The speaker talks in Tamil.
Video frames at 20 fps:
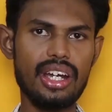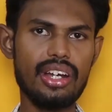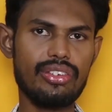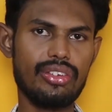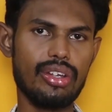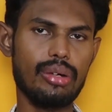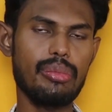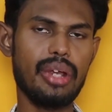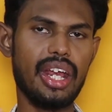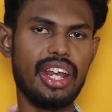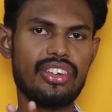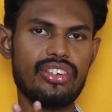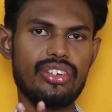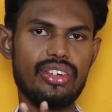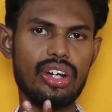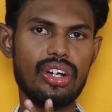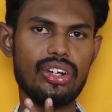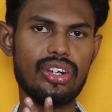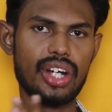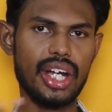நீடட் சம்
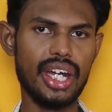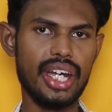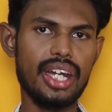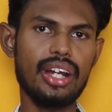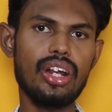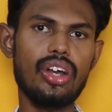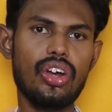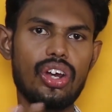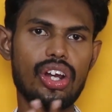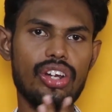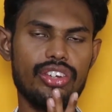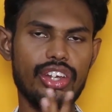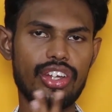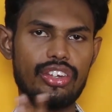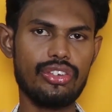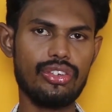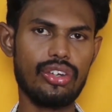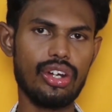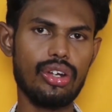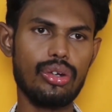எக்ஸ்ட்ரா ட்ரைனிங் ஆர் எஸ்
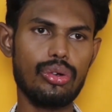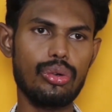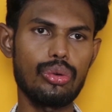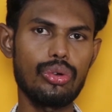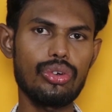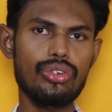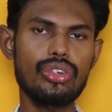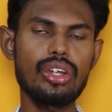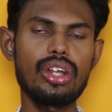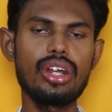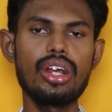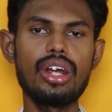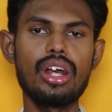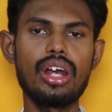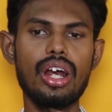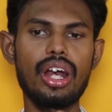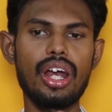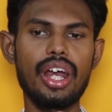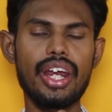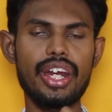எக்ஸ்ட்ரா கோர்ஸ்
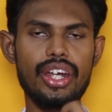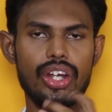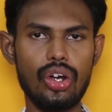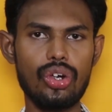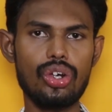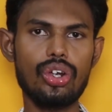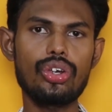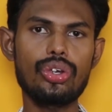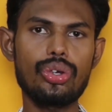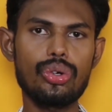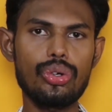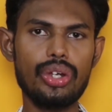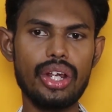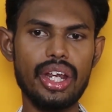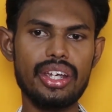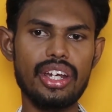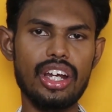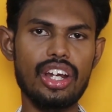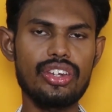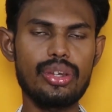இன் ஆர்டர் டு
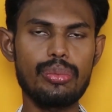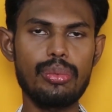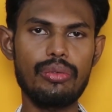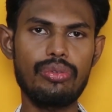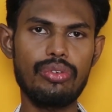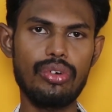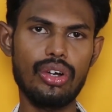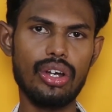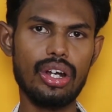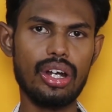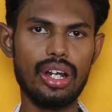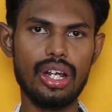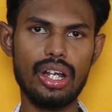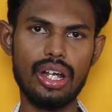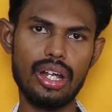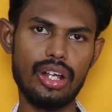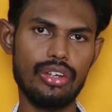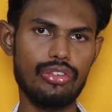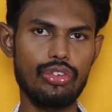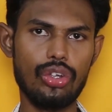கெட் எலிஜிபிள் ஃபார்
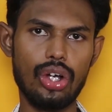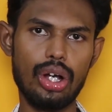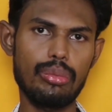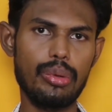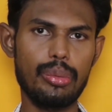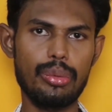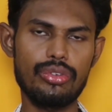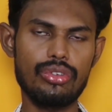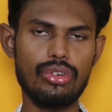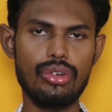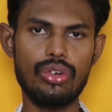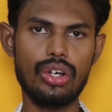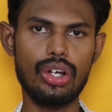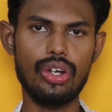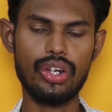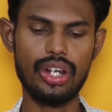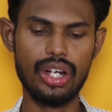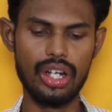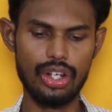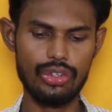ஜாப் அப்படின்னு
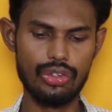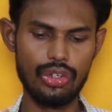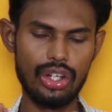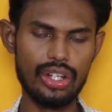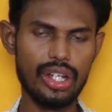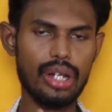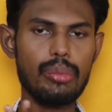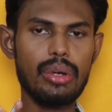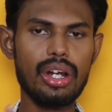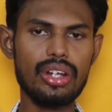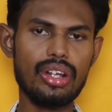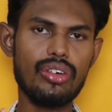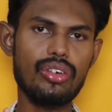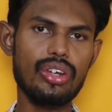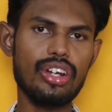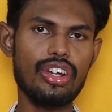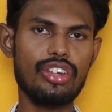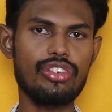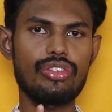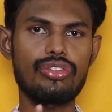சொல்லுவாங்க ஓகேங்களா ஸோ அந்த மாதிரி தான்
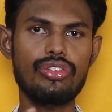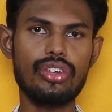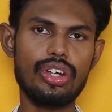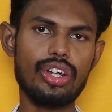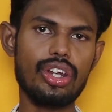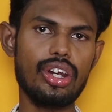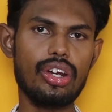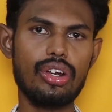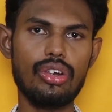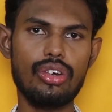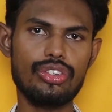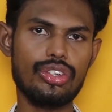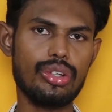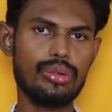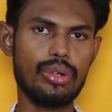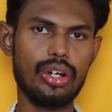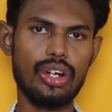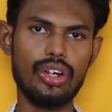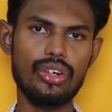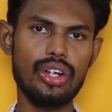வந்து இந்த சிச் ஆன் கரியர்
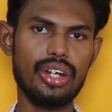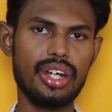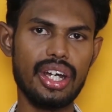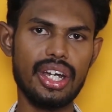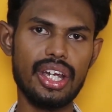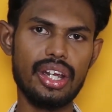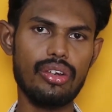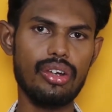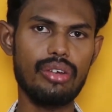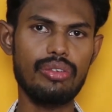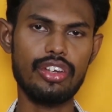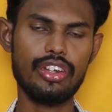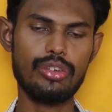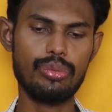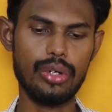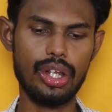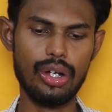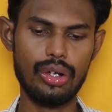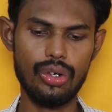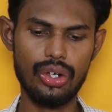கான்செப்ட் நாங்கள் வந்து ட்ரைனிங் வந்து
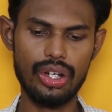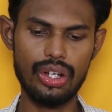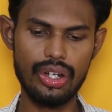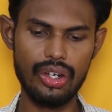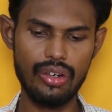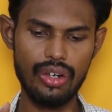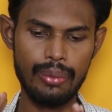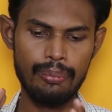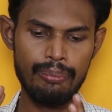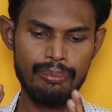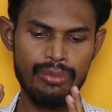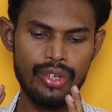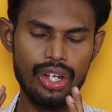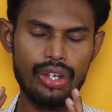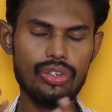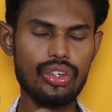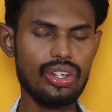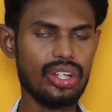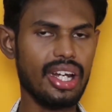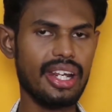ஃபிக்ஸ் பண்ணியிருக்கோம் ஓகேவா
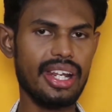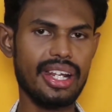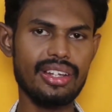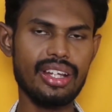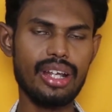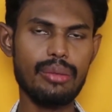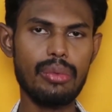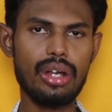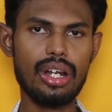ஸோ இதில் எந்த